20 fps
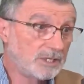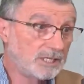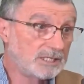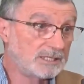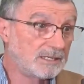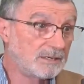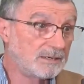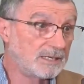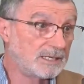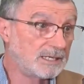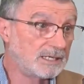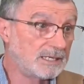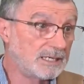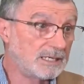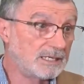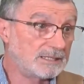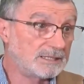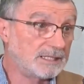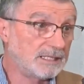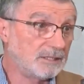ustedes saben que
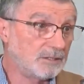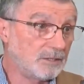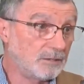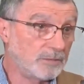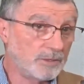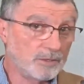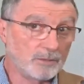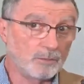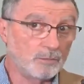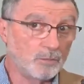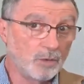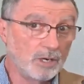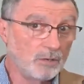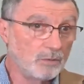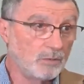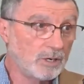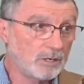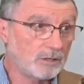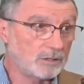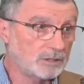es el centro, pero
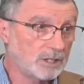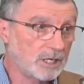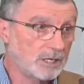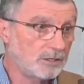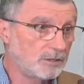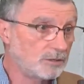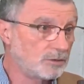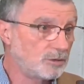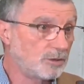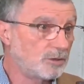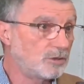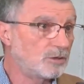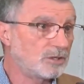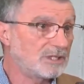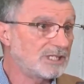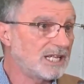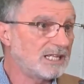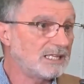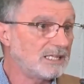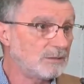vuelvo a Rosario, estoy
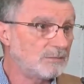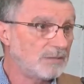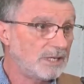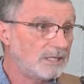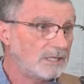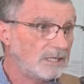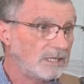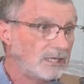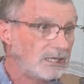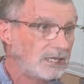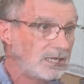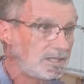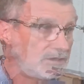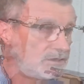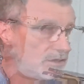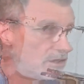constantemente en la